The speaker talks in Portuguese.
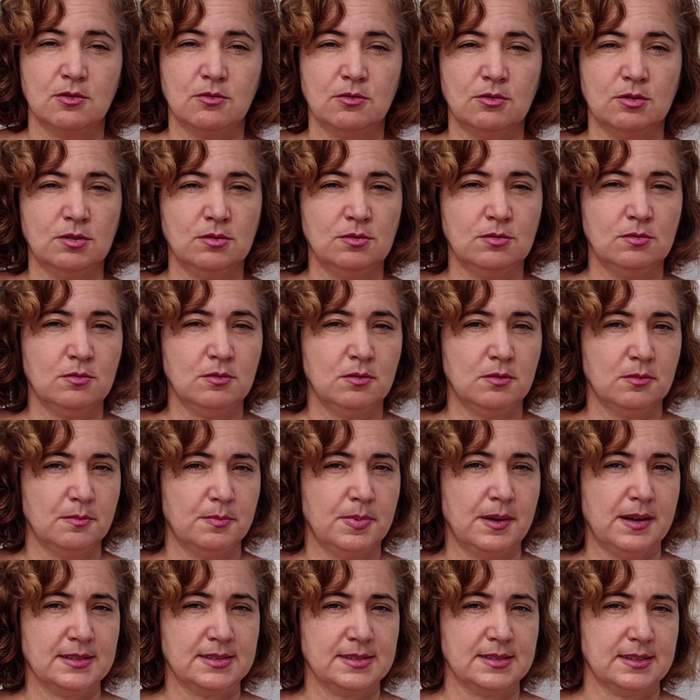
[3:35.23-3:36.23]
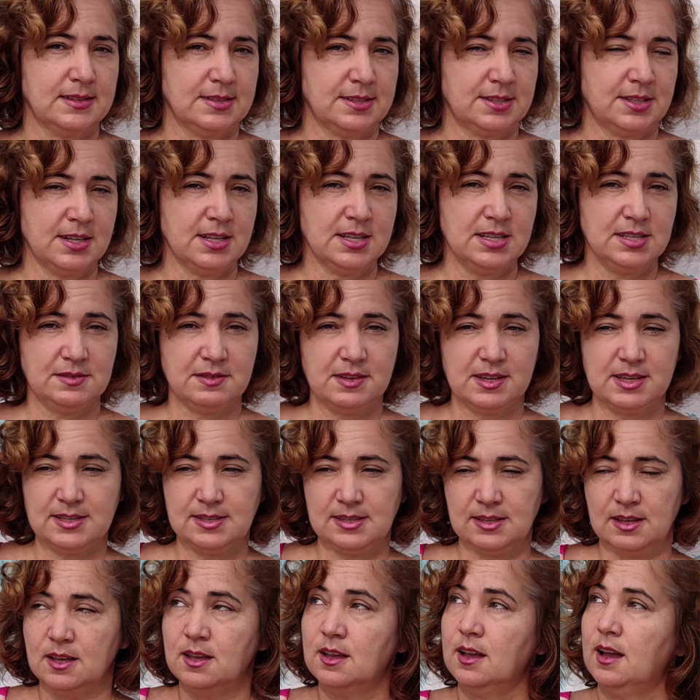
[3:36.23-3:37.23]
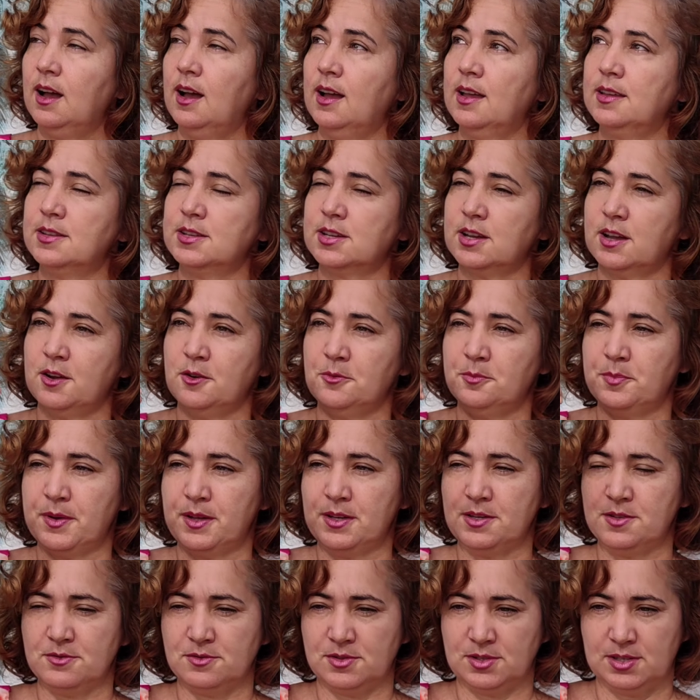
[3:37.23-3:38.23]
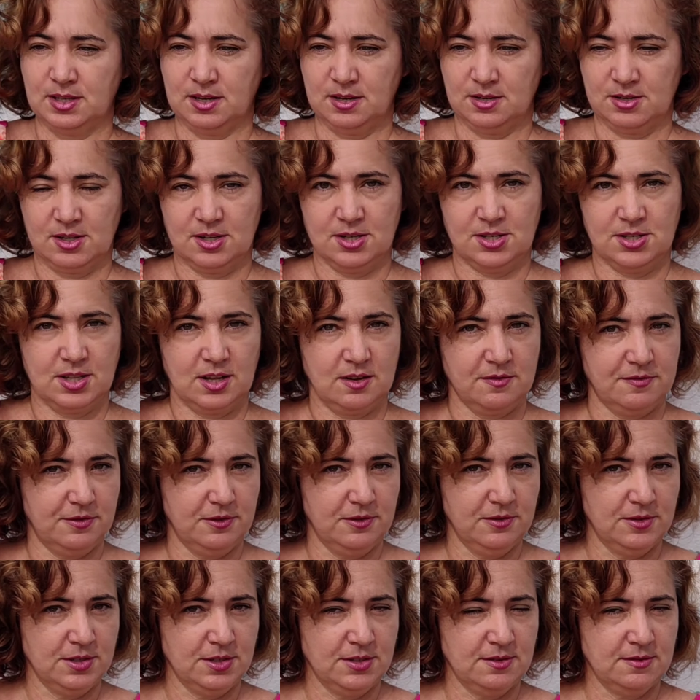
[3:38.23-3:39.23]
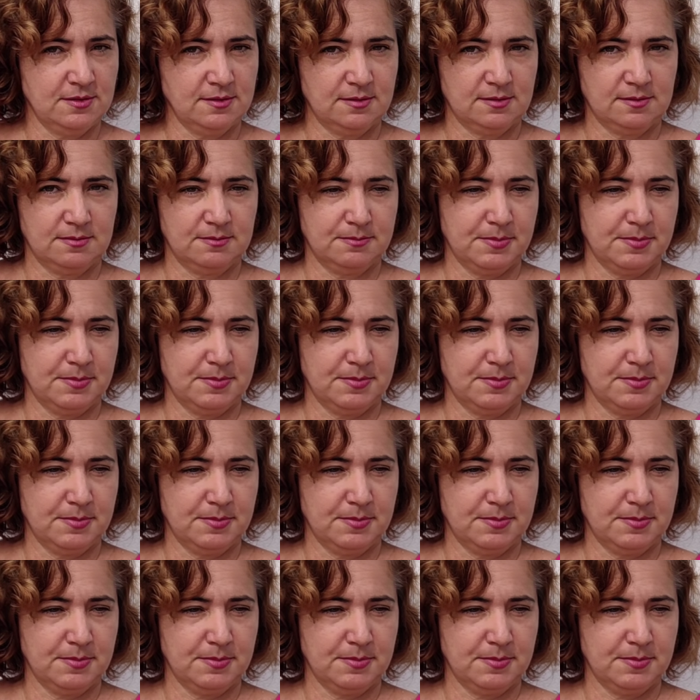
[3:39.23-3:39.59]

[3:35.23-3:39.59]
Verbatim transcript: Quando passar as três vezes, aí já é o período que ela já está florindo,